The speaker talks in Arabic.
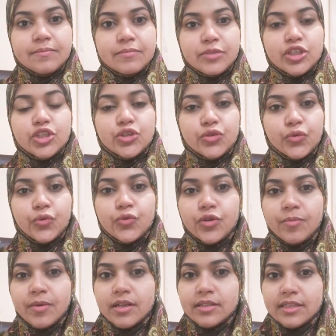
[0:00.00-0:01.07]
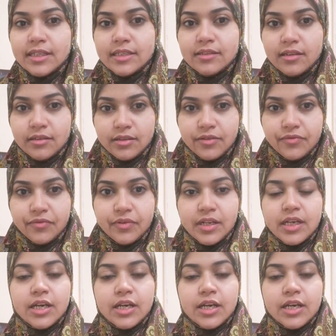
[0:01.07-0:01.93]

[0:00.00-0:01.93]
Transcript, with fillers: مش سلوك مرضي عند الطفل